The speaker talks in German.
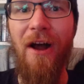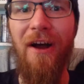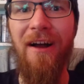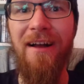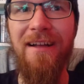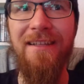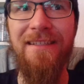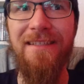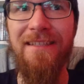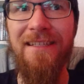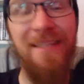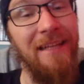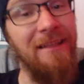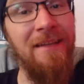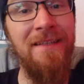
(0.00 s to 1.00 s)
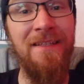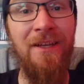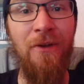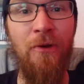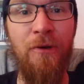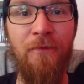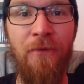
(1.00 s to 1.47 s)
Und äh, ich hatte das
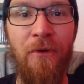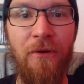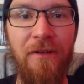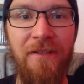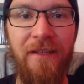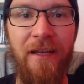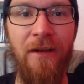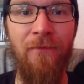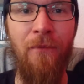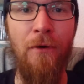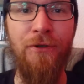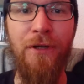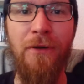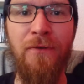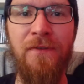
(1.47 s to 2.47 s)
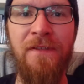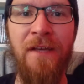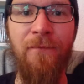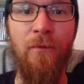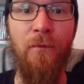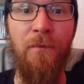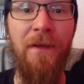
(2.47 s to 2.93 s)
Glück, wirklich in einer Vorstellung zu
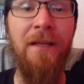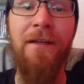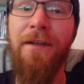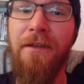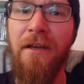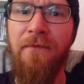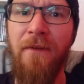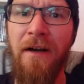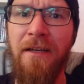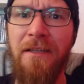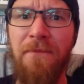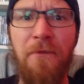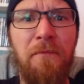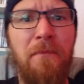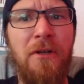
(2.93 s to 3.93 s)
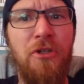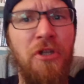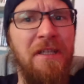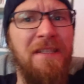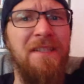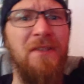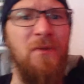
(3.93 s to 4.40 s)
sein, wo viele Kinder waren. Ich würde mal
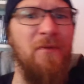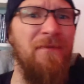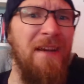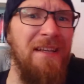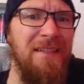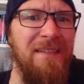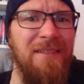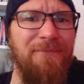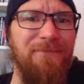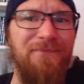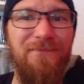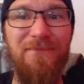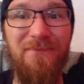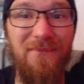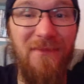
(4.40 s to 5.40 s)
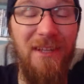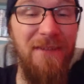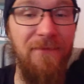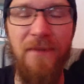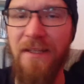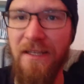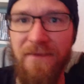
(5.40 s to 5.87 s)
schätzen, so, weiß nicht,
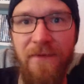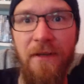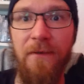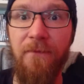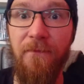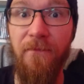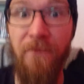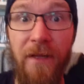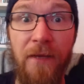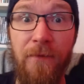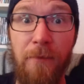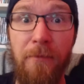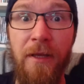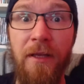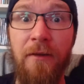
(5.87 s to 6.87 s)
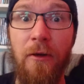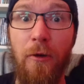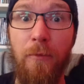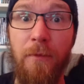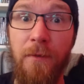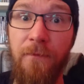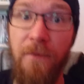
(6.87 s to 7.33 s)
das, wie gesagt, es waren viele Familien,
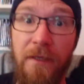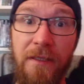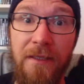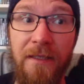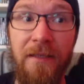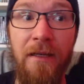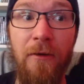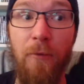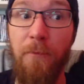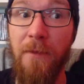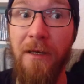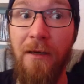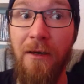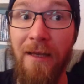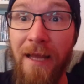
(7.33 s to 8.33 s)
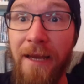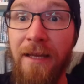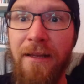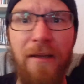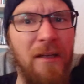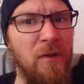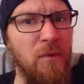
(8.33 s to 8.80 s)
auch mit vielen Kindern, auch mit
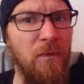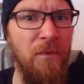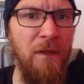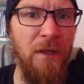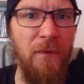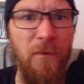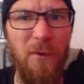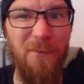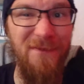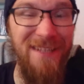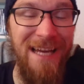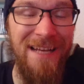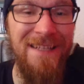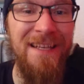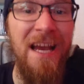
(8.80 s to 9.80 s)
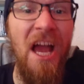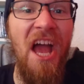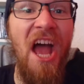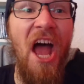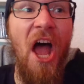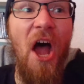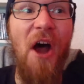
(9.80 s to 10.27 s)
kleinen Kindern, so vier, fünf, sechs.
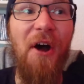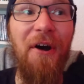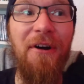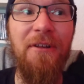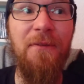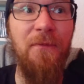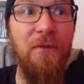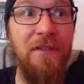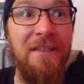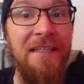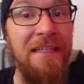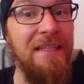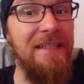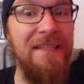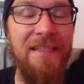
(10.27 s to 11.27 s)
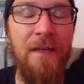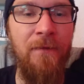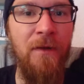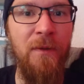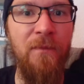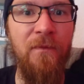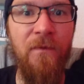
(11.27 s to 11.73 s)
Und für die ist der
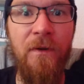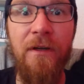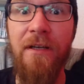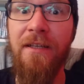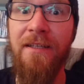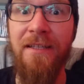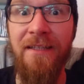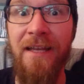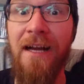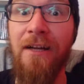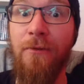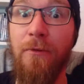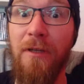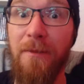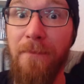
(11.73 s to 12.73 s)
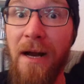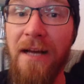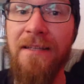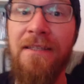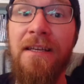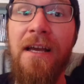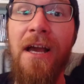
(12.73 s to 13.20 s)
Film wirklich gedacht und
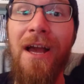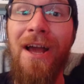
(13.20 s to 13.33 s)
gemacht,